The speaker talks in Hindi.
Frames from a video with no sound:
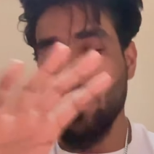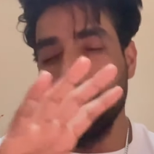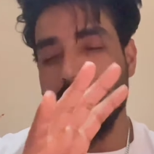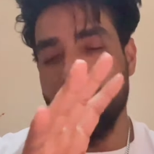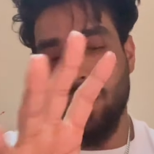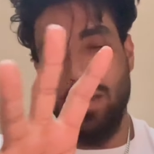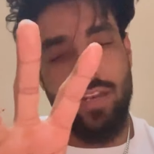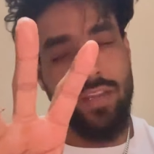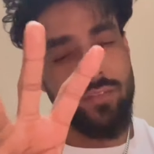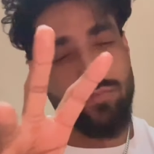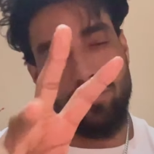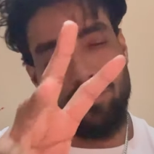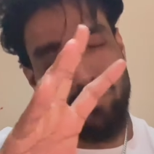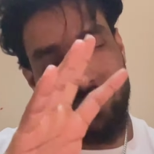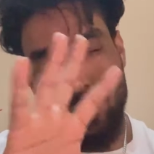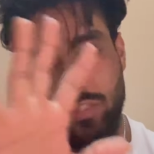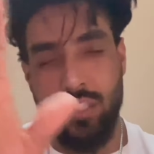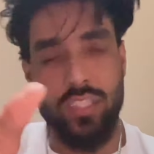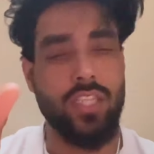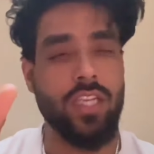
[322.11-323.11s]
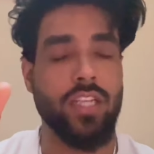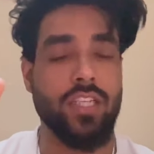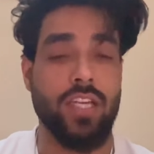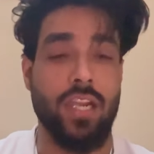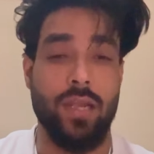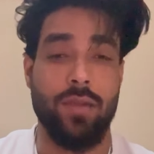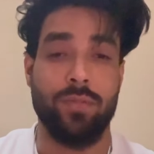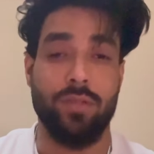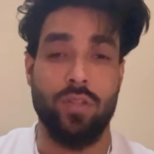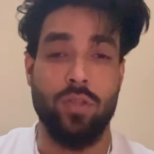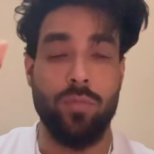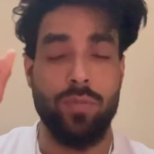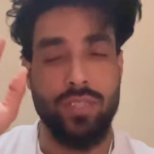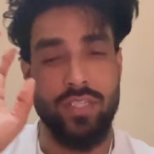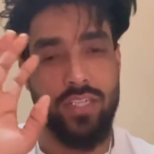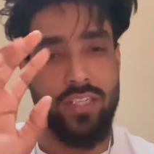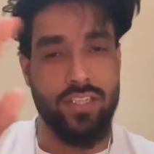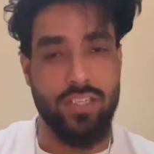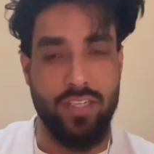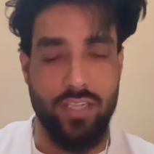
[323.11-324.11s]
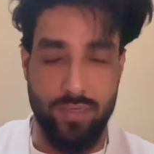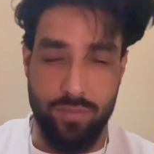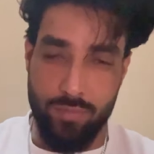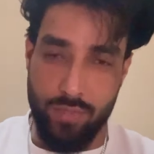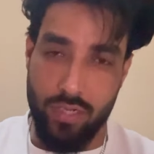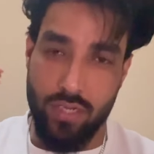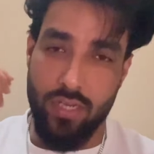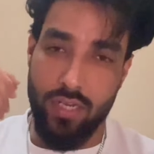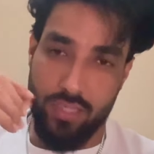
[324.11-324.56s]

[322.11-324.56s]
वरना किसी की साइड मतलब बस एंटरटेनमेंट